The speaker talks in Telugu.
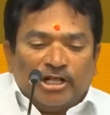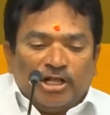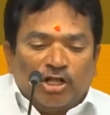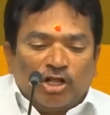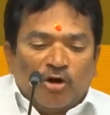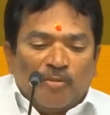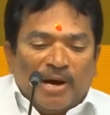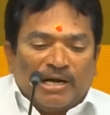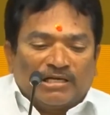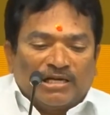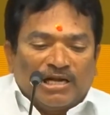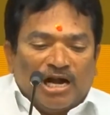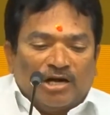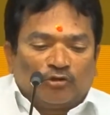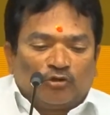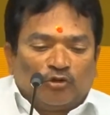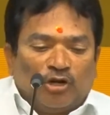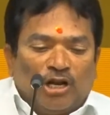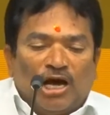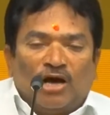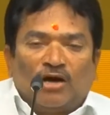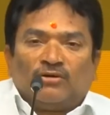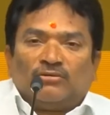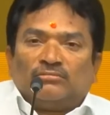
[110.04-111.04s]
ఏదో
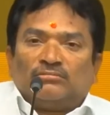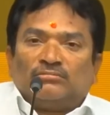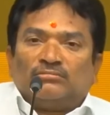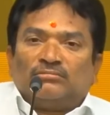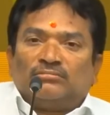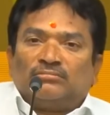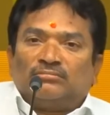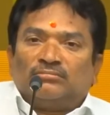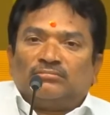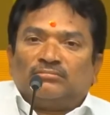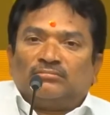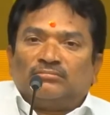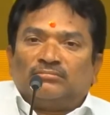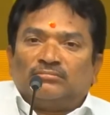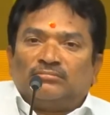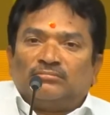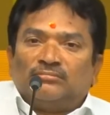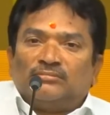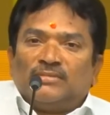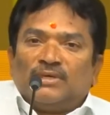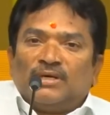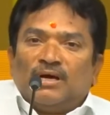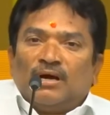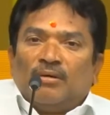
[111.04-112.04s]
మాట్లాడుతున్నావు
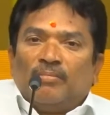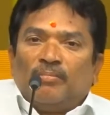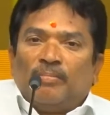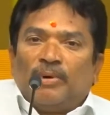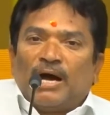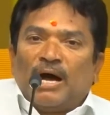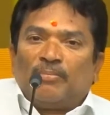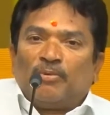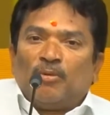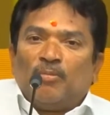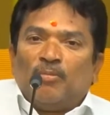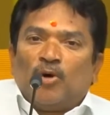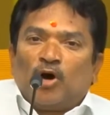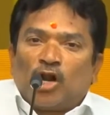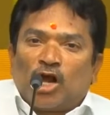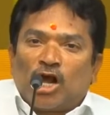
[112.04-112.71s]
పాపం